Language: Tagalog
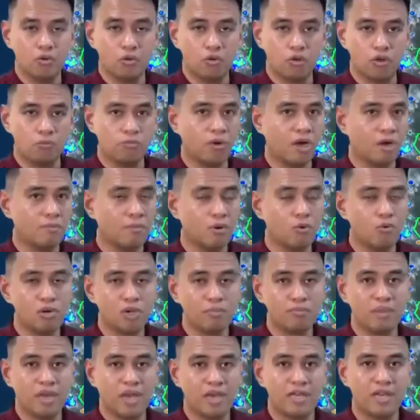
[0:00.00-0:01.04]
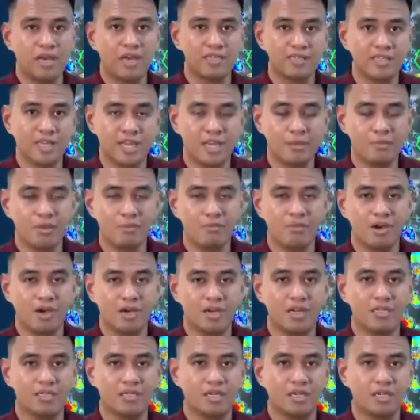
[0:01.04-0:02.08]
o yung mga maulap na kalangitan na may mga
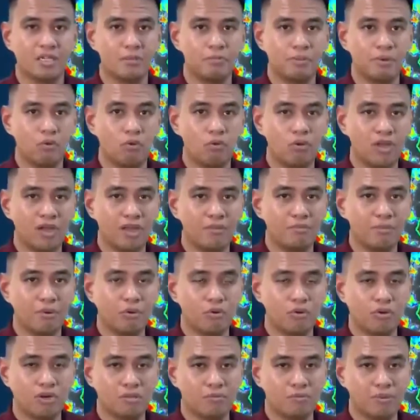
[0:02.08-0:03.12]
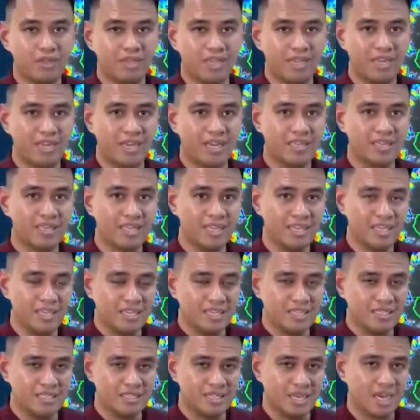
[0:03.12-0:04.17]
kalat-kalat na pag-ulan, pakulog at pagkilat
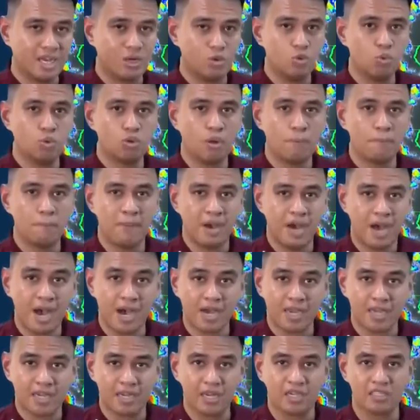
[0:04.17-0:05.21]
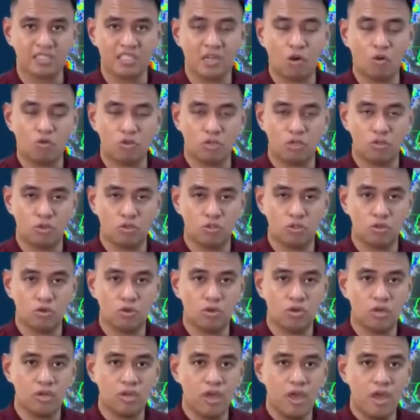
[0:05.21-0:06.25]
sa kanlurang bahagi ng Southern
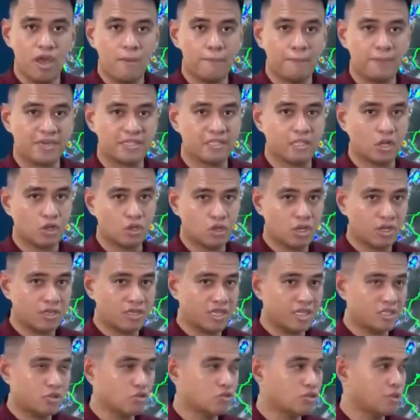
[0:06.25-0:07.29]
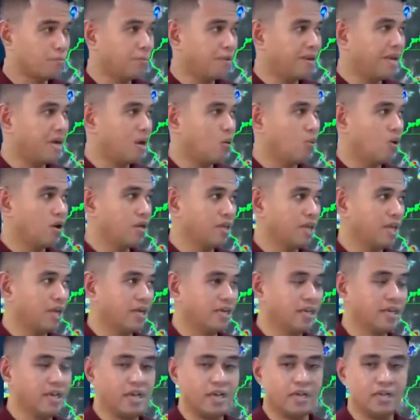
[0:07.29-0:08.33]
Luzon, particular dito sa Palawan
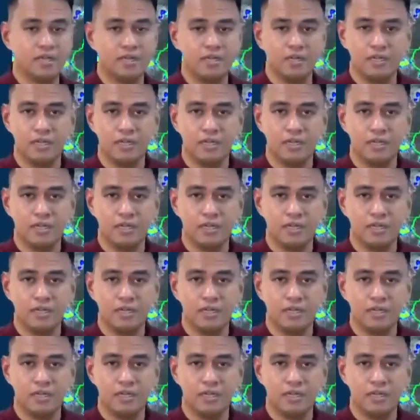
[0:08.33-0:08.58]
area.